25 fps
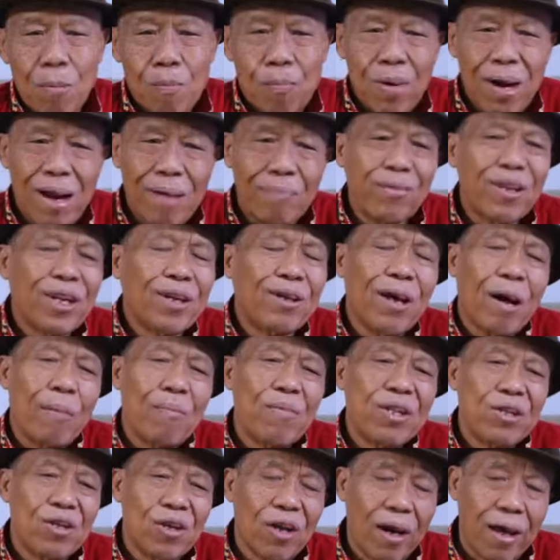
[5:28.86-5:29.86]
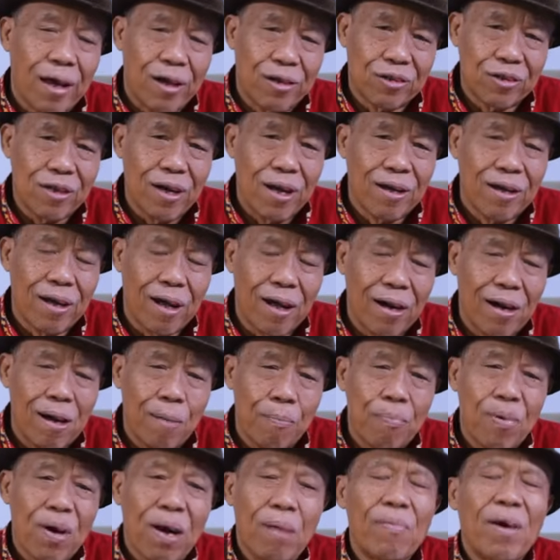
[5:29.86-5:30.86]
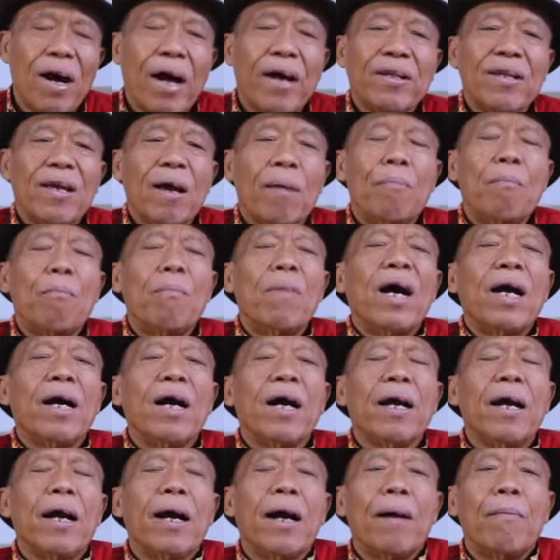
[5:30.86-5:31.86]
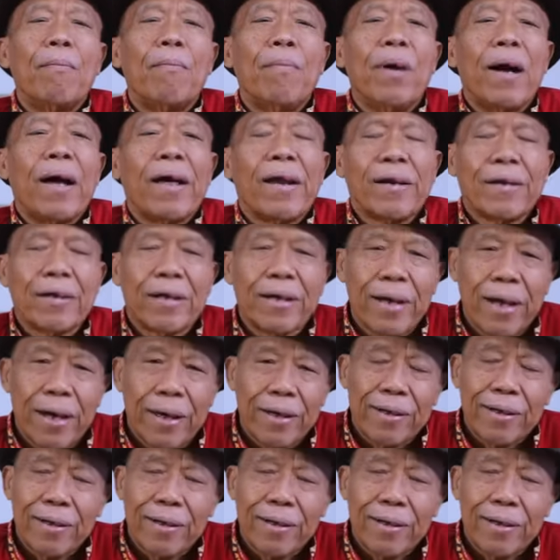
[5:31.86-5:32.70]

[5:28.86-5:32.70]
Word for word: Pram tidak menjelaskan karena Pram hanya menggambarkan.